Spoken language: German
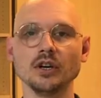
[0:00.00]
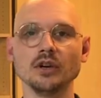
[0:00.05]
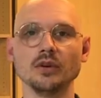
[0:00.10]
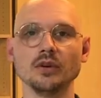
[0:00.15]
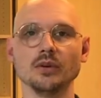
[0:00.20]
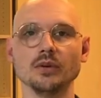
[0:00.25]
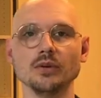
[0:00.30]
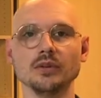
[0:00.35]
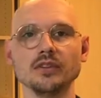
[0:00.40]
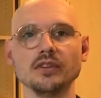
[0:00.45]

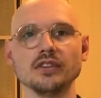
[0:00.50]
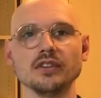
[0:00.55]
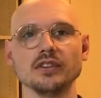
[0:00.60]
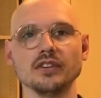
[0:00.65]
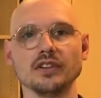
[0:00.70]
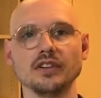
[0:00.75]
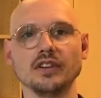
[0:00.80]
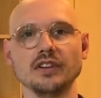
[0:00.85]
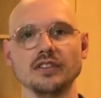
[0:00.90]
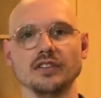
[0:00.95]
und
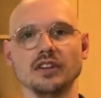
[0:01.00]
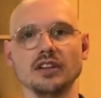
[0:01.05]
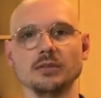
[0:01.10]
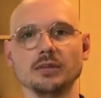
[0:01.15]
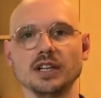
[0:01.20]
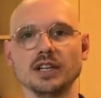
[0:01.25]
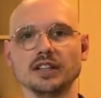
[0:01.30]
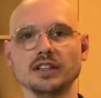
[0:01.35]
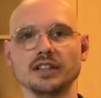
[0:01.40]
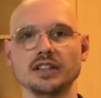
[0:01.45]
das
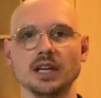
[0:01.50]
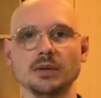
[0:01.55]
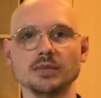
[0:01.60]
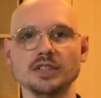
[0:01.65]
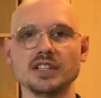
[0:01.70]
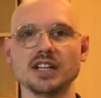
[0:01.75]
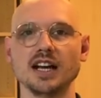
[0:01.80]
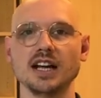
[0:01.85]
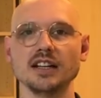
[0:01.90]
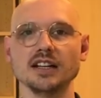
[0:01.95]
Thema
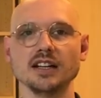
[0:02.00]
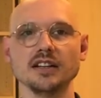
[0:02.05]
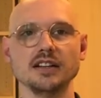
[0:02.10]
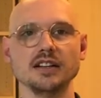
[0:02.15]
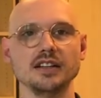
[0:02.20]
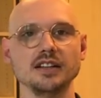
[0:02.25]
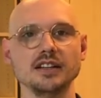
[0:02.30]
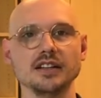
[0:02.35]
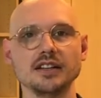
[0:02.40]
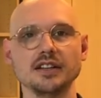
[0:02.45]

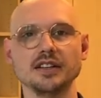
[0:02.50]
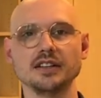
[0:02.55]
Kapitalanleger.